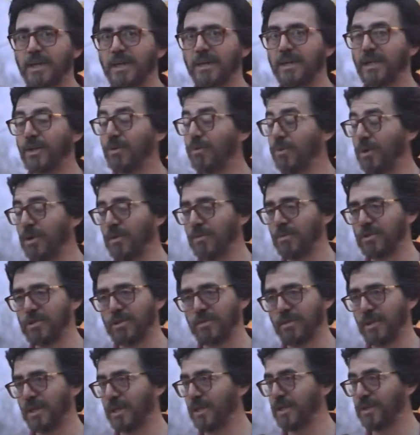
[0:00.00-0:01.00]
parla dell'uomo,
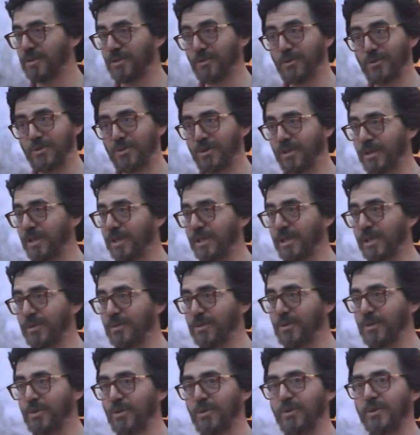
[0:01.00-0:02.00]
ci parla dei sogni, delle
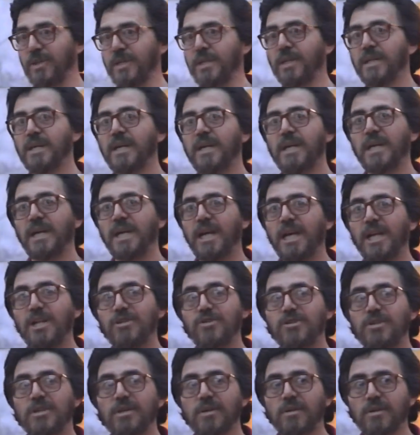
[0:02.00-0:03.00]
delusioni.
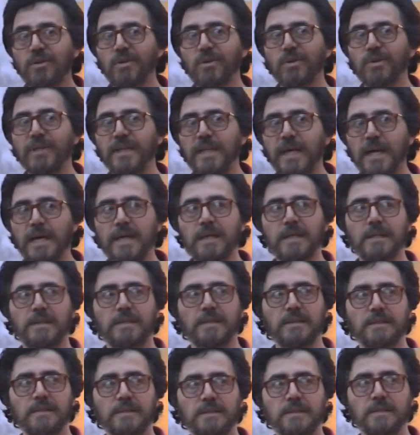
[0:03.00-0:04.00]
Il circo da
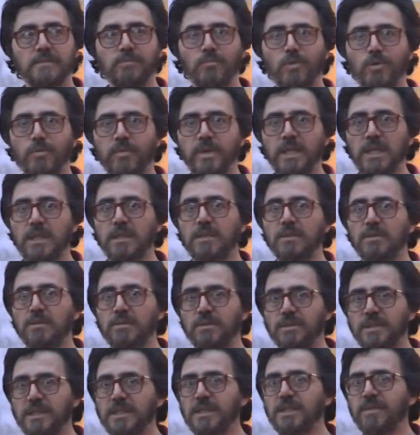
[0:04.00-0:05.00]
eh,
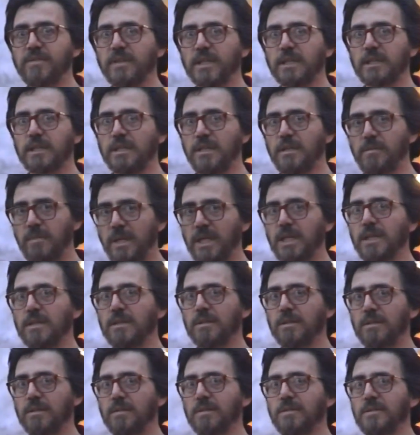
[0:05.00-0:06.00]
momento di
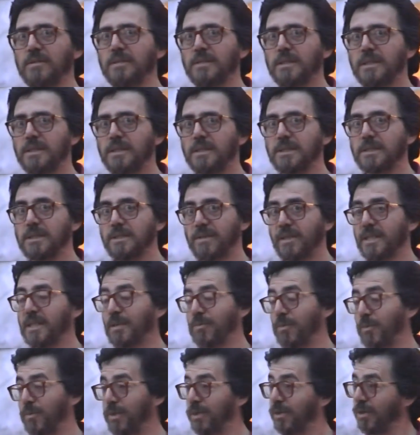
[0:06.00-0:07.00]
divertimento
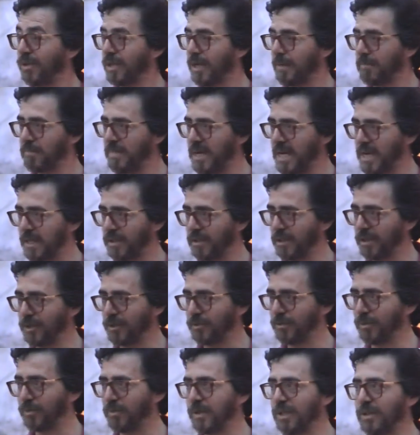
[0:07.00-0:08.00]
diventa un momento
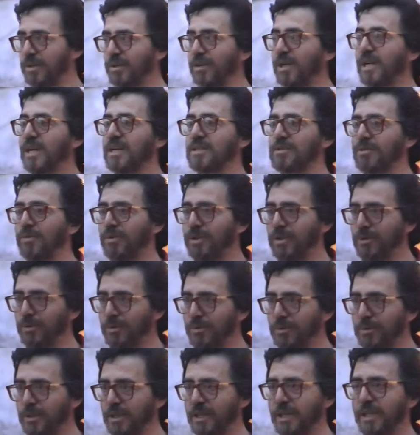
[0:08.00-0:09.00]
drammatico, un momento della
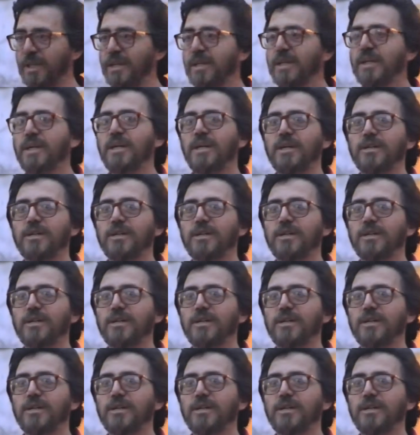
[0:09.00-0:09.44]
solitudine,